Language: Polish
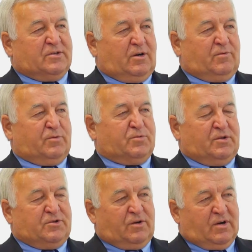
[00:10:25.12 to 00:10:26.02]
znowu
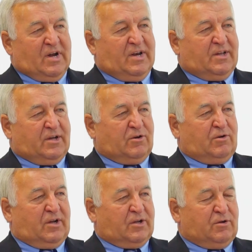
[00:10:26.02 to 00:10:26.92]
przyciągania
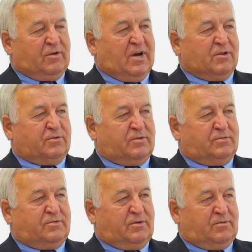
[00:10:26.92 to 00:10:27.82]
tego elektoratu
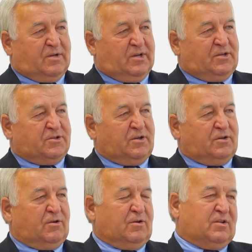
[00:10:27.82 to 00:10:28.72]
o najniższych
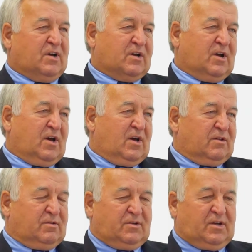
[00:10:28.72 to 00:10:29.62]
dochodach,
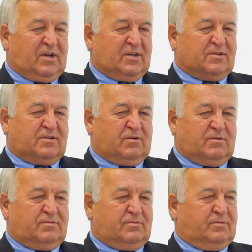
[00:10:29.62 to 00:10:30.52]
no nie jest
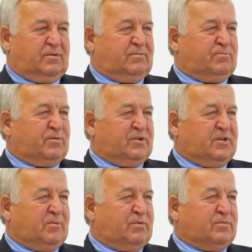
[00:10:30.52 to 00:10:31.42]
to,
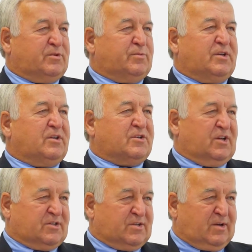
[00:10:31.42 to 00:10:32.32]
powiedziałbym, zbyt
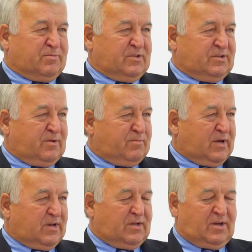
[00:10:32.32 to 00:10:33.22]
grzeczna przez te
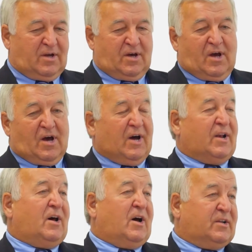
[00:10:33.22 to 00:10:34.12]
partie. A,
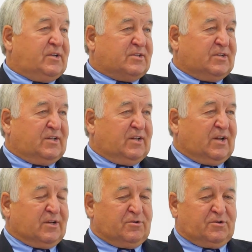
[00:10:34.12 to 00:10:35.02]
a niestety
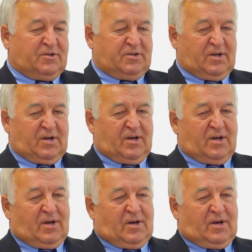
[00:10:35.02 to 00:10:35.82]
tak to się dzieje.